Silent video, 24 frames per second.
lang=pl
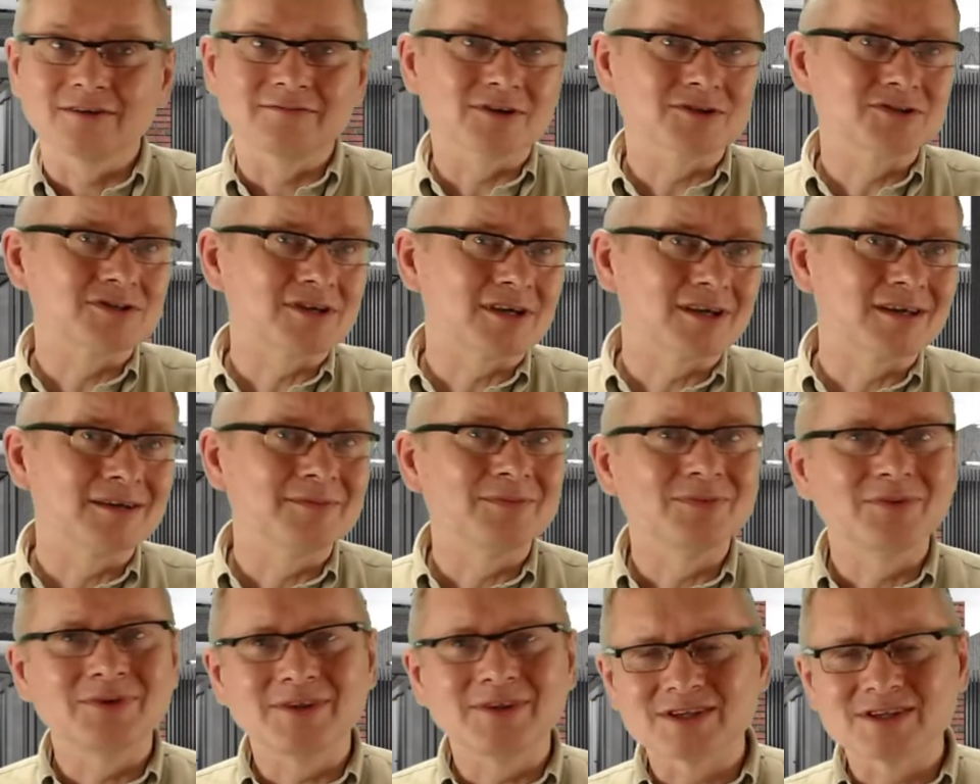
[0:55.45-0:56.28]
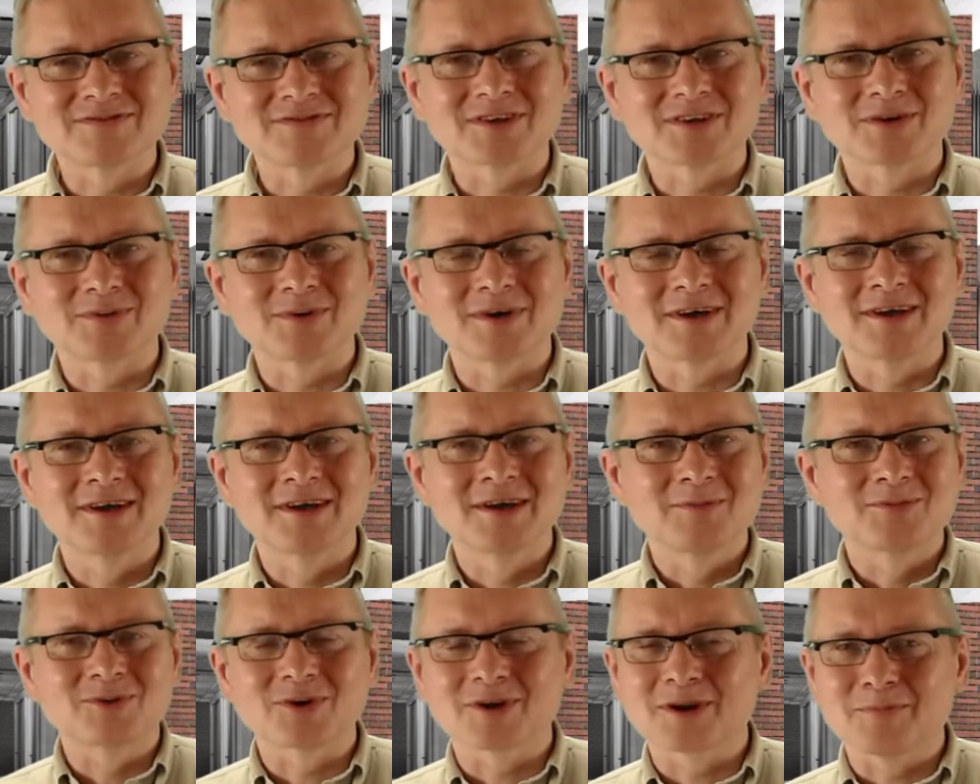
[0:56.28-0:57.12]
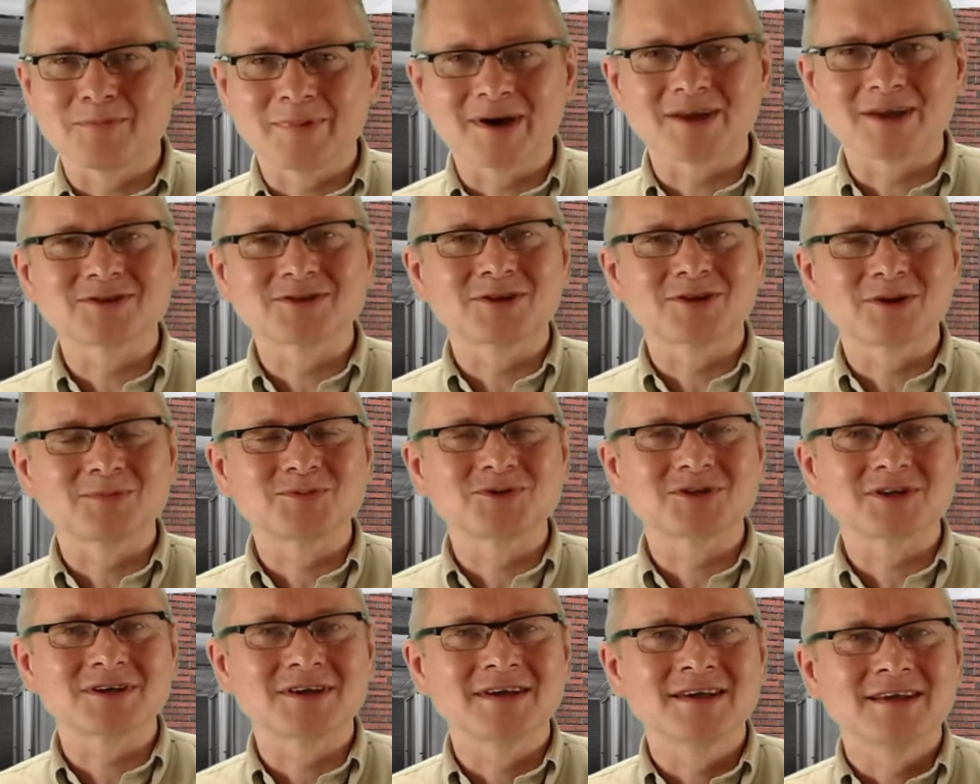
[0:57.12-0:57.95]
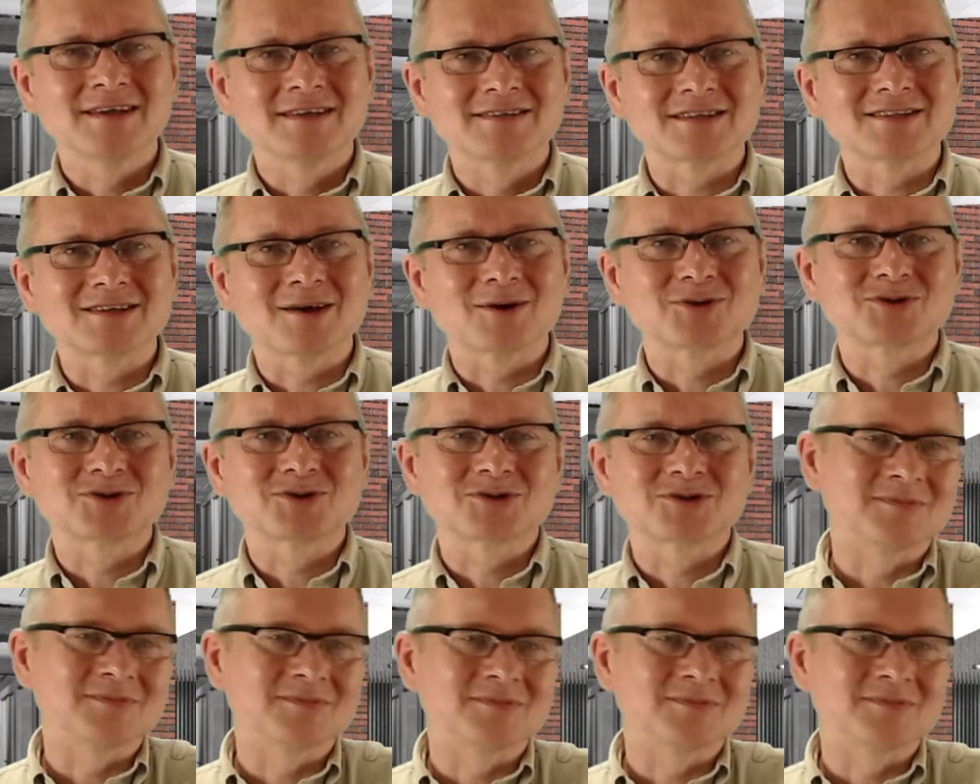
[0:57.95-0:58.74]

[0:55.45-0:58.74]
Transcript: Owoce niezwykłe. Program bardzo dobrze zadziałał.